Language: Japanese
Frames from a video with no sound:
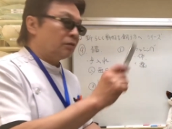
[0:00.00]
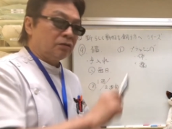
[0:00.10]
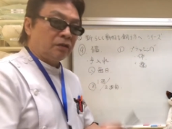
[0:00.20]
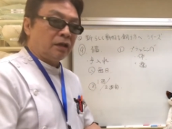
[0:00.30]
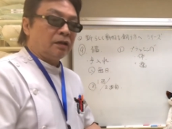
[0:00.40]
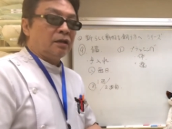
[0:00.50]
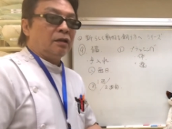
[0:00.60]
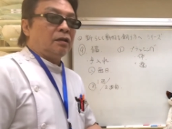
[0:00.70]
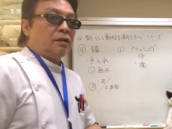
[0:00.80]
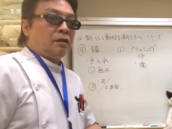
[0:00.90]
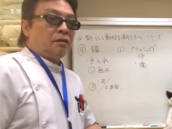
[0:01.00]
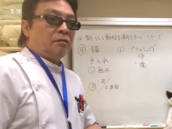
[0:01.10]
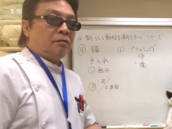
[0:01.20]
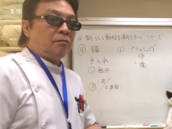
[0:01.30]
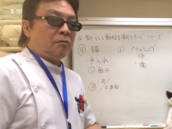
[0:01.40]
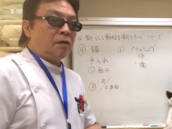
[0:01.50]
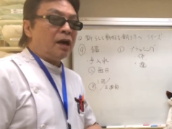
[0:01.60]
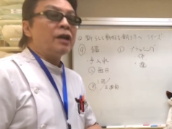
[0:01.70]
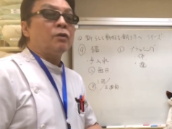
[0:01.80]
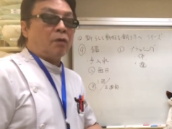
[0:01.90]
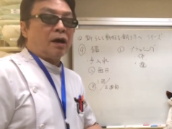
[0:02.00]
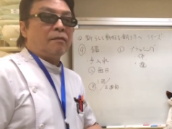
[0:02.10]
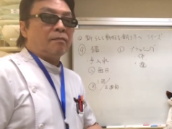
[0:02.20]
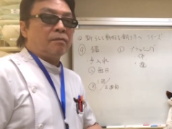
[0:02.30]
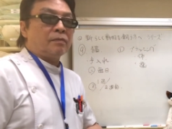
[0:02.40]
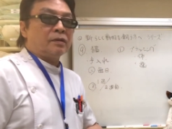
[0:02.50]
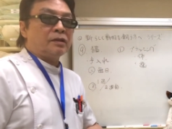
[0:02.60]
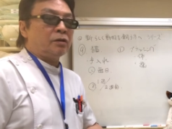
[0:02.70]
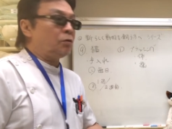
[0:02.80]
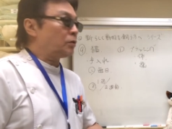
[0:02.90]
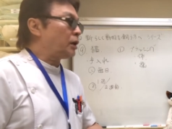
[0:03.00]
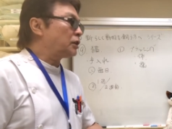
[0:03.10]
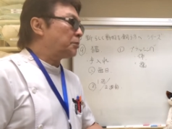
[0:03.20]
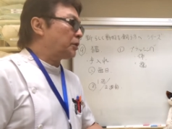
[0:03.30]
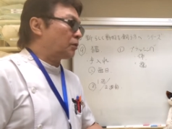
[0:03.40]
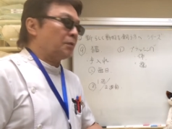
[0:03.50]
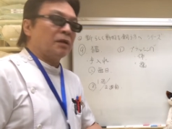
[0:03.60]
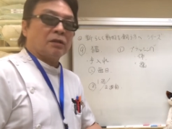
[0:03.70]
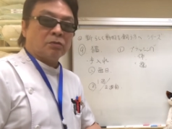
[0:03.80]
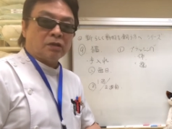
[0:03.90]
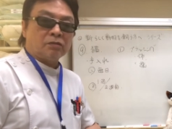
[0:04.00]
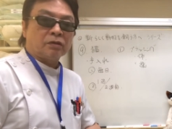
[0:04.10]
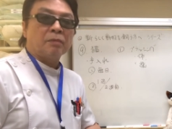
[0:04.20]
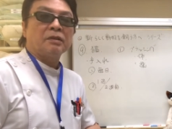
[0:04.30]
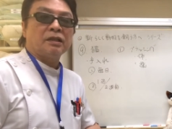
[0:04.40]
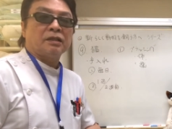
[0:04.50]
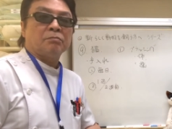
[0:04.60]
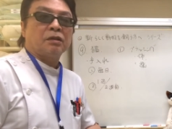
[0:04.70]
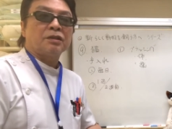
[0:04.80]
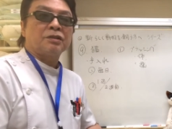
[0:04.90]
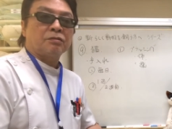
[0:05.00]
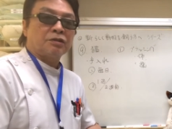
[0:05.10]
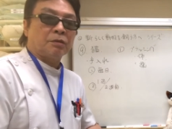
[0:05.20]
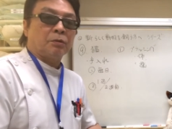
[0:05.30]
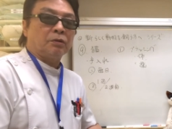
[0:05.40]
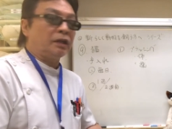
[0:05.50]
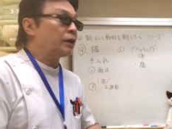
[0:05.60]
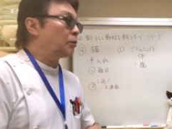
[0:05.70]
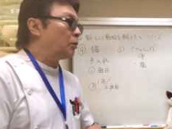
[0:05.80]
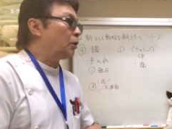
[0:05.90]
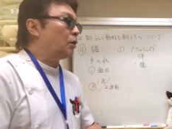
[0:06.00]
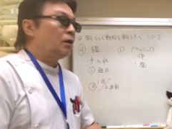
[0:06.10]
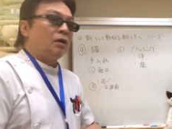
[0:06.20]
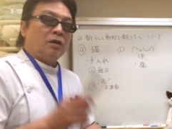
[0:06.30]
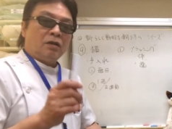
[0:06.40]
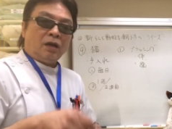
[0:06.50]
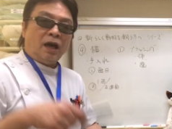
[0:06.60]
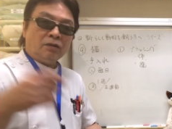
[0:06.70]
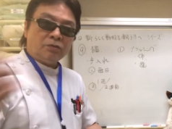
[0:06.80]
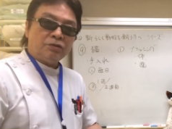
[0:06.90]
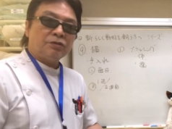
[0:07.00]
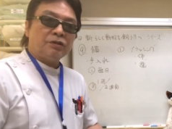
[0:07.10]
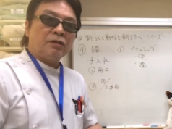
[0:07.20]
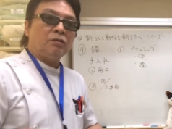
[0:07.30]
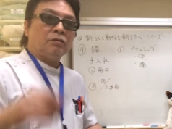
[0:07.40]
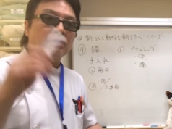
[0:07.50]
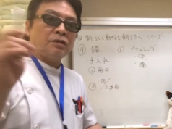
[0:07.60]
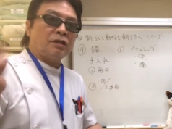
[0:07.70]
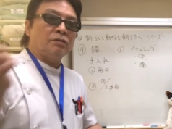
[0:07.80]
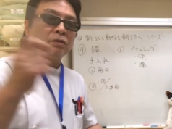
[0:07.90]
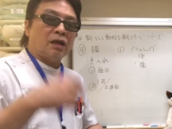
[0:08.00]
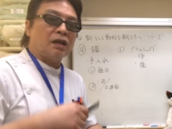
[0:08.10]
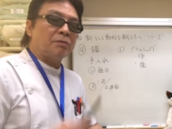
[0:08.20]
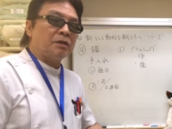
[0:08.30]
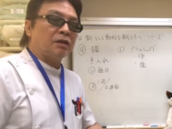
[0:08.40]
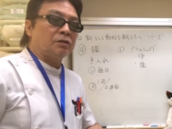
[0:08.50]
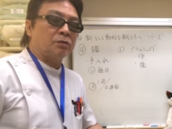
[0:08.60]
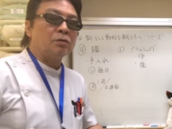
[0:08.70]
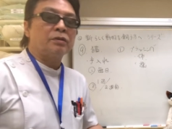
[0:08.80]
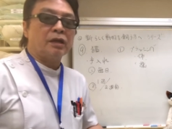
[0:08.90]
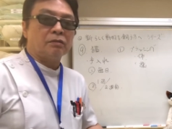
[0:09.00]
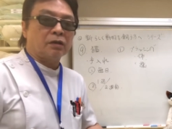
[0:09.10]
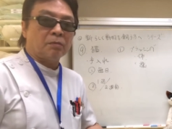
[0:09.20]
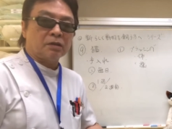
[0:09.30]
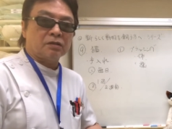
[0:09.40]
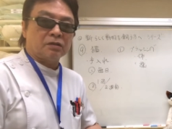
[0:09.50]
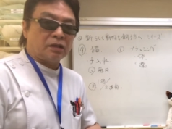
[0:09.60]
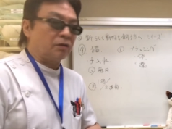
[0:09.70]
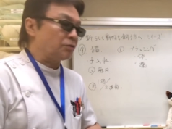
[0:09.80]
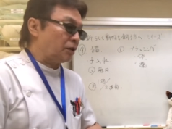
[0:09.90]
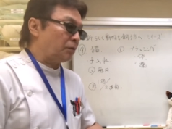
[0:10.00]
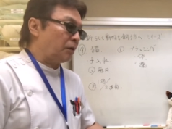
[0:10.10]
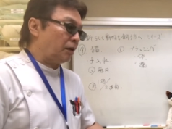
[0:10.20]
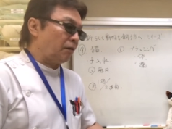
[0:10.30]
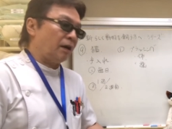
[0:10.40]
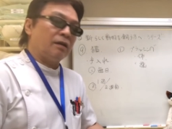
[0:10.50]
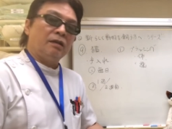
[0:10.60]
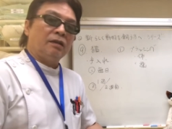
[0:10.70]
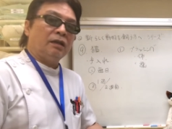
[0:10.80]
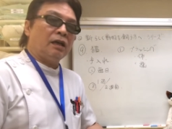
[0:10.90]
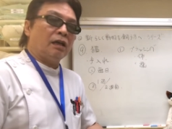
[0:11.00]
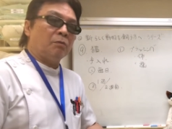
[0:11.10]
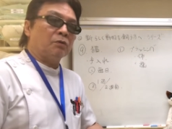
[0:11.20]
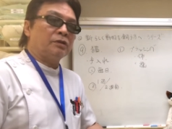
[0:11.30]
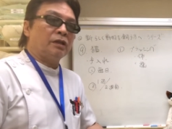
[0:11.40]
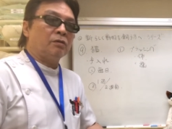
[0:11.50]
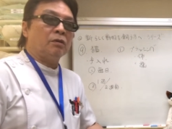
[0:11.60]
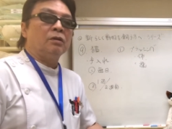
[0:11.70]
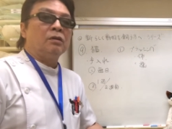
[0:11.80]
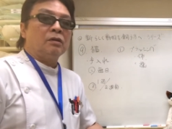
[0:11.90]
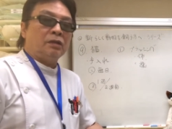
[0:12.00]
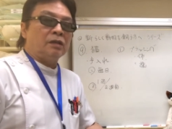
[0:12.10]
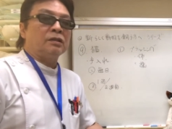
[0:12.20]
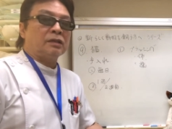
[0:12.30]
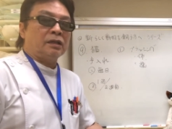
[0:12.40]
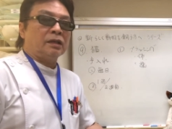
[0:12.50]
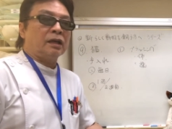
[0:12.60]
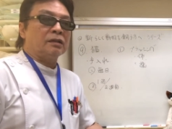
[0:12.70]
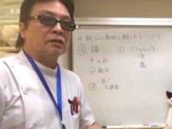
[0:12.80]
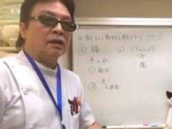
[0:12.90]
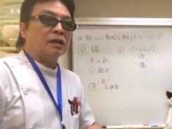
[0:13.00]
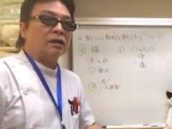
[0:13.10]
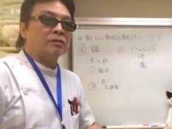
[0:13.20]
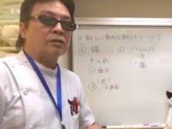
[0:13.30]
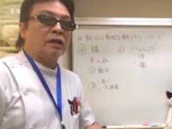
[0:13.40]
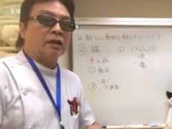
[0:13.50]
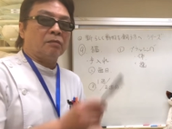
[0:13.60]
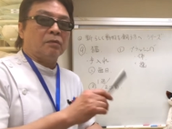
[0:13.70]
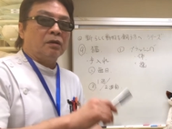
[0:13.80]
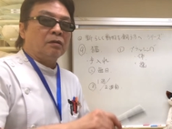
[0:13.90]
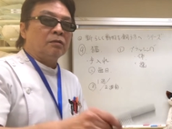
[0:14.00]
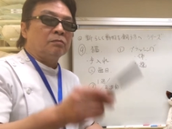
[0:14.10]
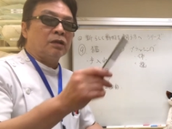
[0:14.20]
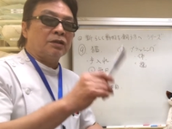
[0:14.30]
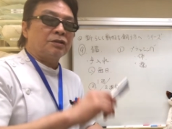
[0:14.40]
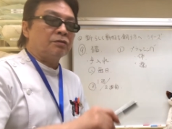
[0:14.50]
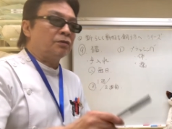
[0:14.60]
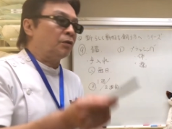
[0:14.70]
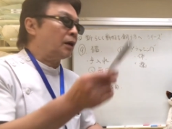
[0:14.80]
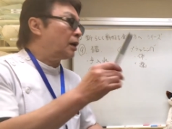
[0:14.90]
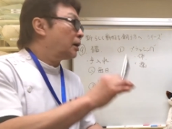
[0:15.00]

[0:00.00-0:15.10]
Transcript: で若い子は生後6ヶ月前の方がまだそんなに抜けませんブラッシングしてもだけども半年過ぎてくると季節の変わり目にはすごく毛が抜けますんで猫、こちゃんの場合はだからもう生後、ね、2, 2ヶ月3ヶ月ぐらいからブラッシングでは